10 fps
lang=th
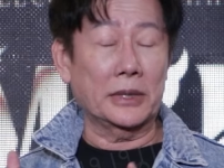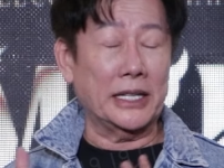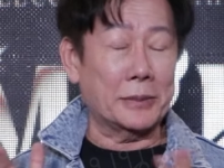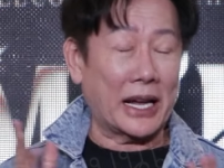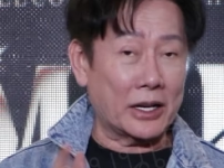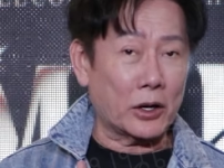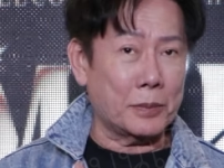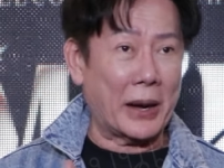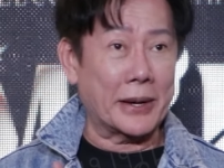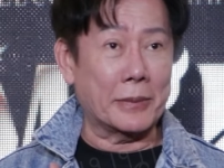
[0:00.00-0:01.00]
ทีมงานเราก็
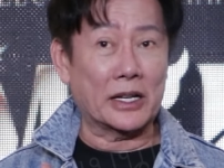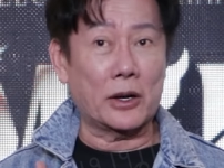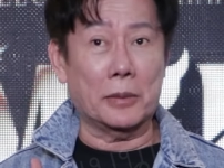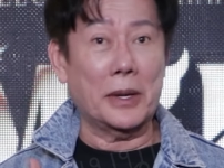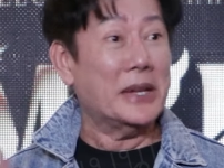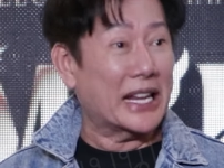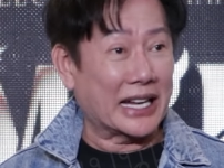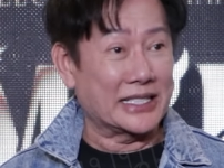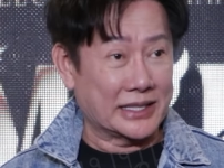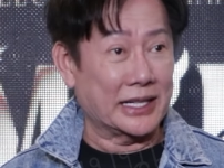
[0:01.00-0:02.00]
ไปมันก็ไม่มีอะไร
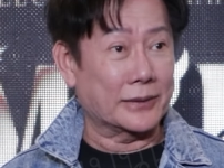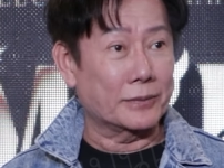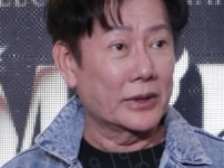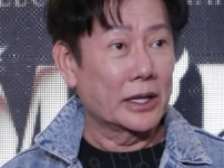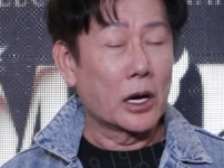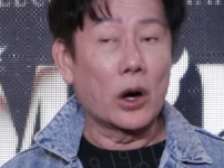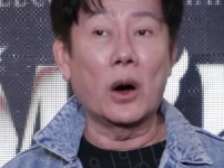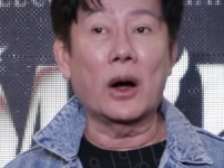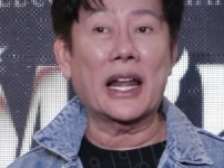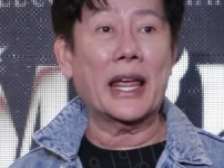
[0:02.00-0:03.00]
จริงข
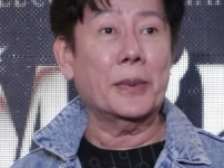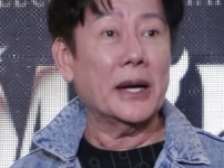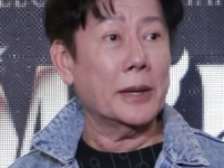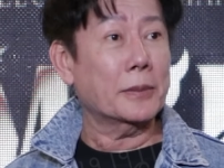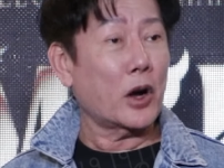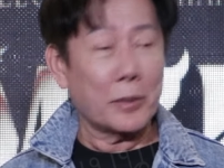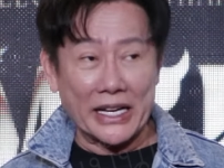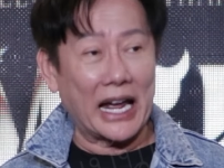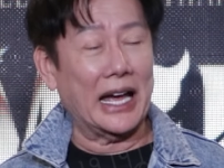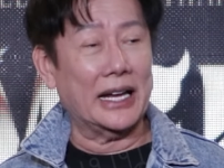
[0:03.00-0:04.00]
ออะไรเพิ่มก็
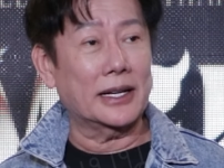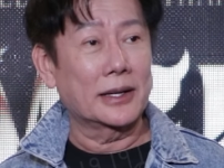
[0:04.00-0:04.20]
ไม่ได้